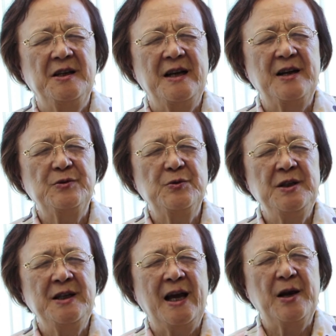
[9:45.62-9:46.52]
让主
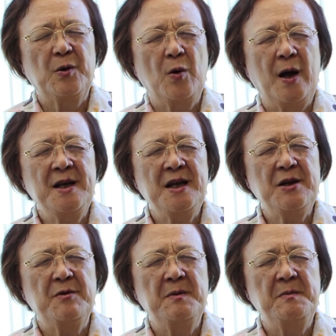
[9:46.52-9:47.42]
你来管
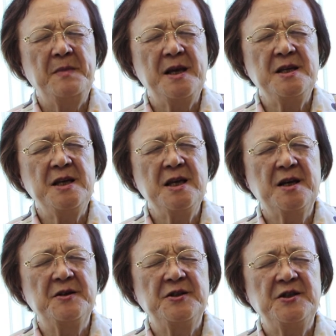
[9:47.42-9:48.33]
理我们每一
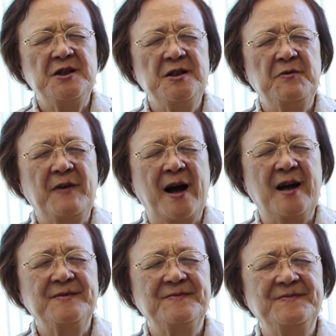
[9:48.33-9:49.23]
个心房，
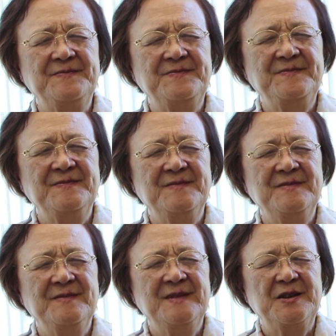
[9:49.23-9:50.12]

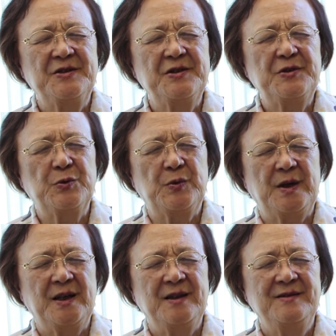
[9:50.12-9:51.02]
是主
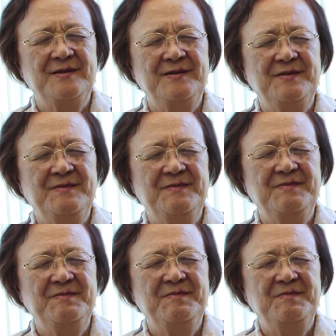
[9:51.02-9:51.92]
的，
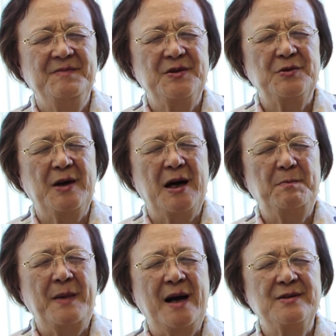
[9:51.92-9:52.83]
主
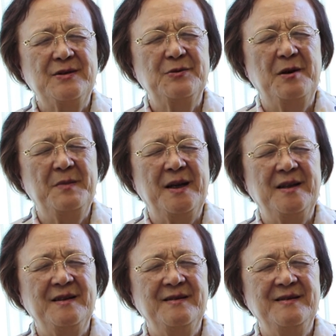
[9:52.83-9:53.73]
啊帮助我们，
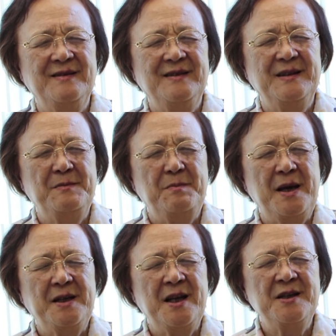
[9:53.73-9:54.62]

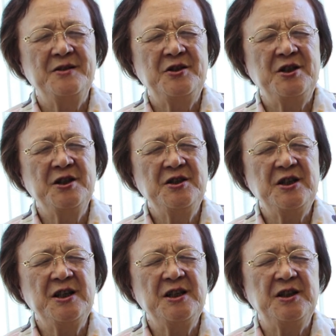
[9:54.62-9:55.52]
每天亲
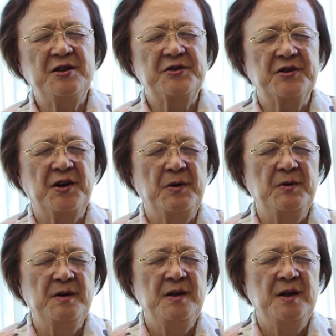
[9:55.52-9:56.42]
近你的时
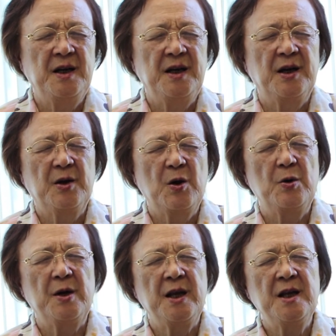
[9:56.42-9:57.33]
候，能
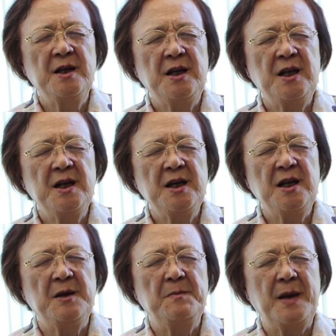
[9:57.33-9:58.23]
够聆听
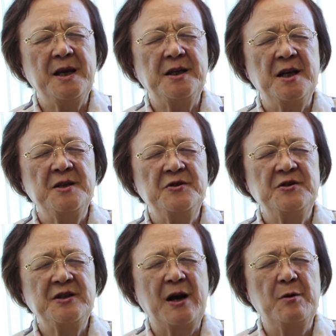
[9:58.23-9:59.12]
你每天
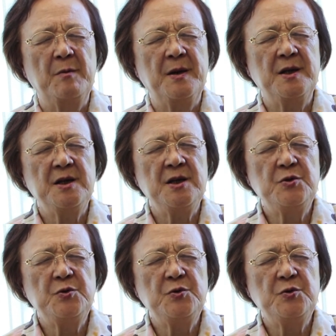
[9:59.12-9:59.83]
向我们一